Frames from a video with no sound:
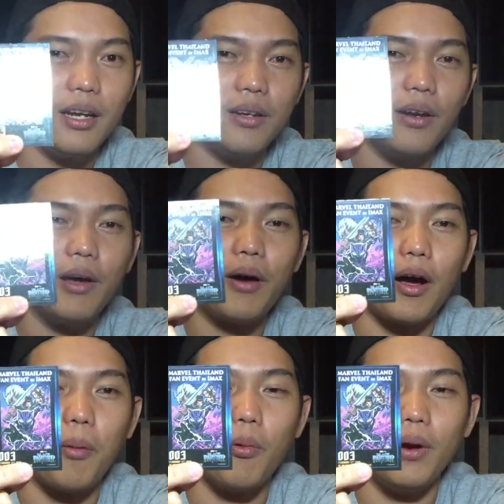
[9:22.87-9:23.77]
อันนี้ได้
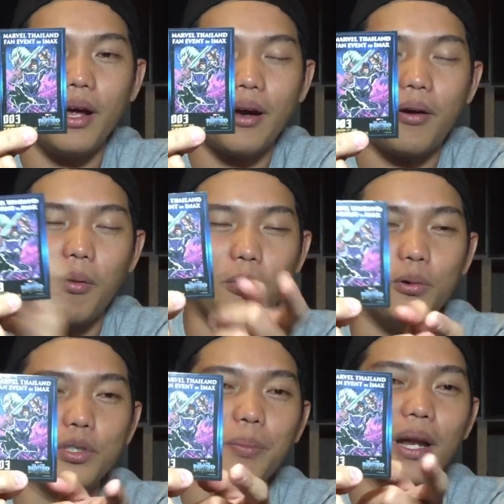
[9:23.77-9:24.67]
เริ่มกับขอบคุณนะ
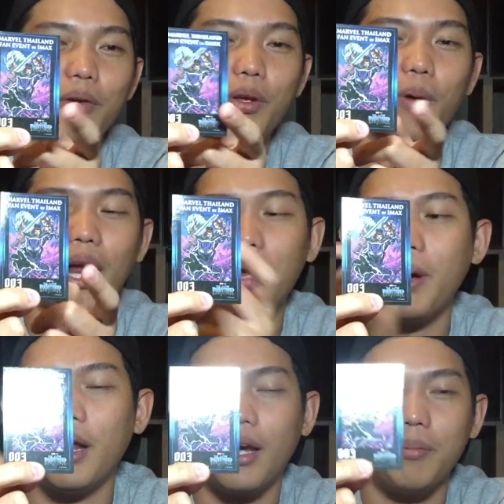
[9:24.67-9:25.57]
ขอบคุณคุณจอร์ดแปดริวที่
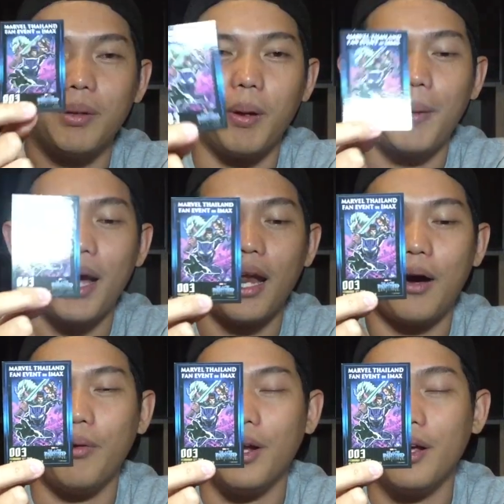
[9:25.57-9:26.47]
วาดให้มานะครับสำหรับ
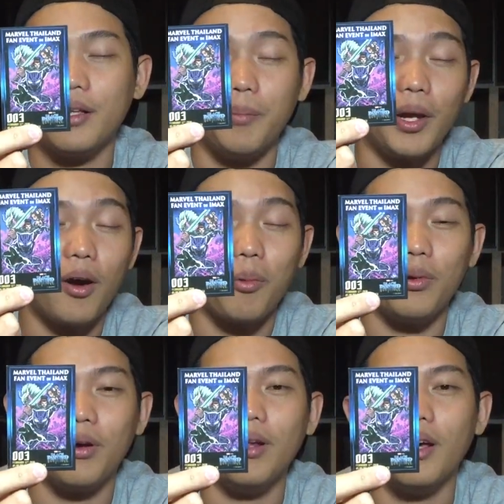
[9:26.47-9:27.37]
งานเรานะฮะยังไม่
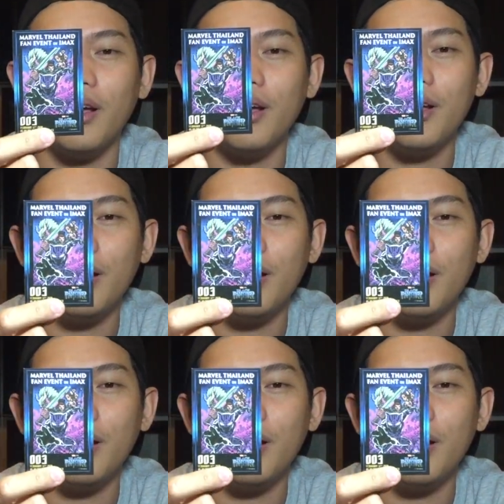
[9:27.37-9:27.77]
ได้ขอบคุณเขาเล